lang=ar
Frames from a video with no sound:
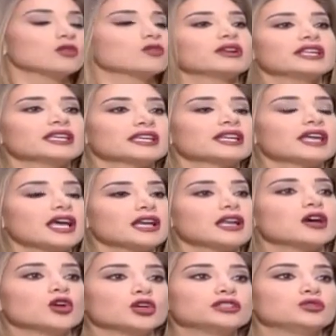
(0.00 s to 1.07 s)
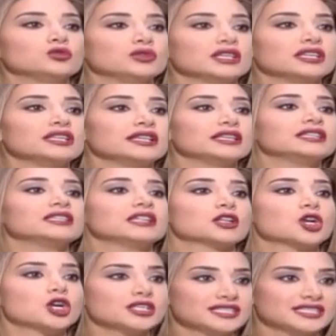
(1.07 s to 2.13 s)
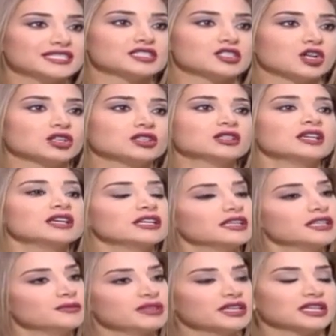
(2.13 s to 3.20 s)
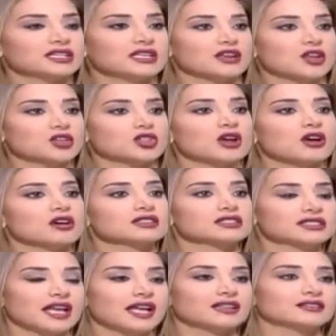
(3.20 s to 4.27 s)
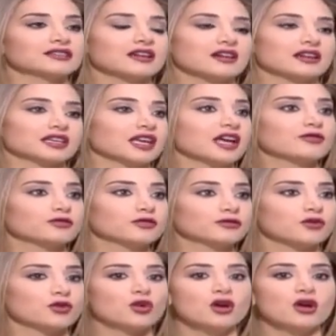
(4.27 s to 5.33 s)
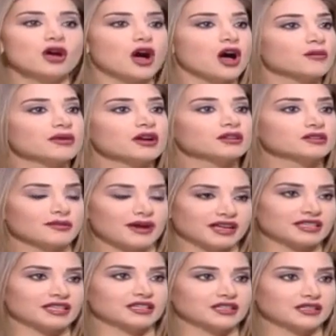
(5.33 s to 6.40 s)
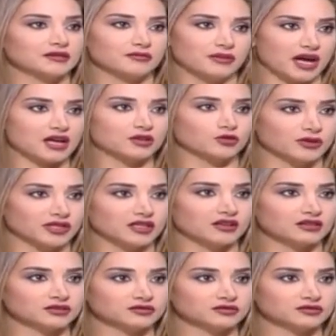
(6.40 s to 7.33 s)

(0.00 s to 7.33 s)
ولكن خلقوا ادويه اللي هي الكورتيزون اللي بياخذها الاشخاص حتى يخففوا امراض معينه بيعانوا منها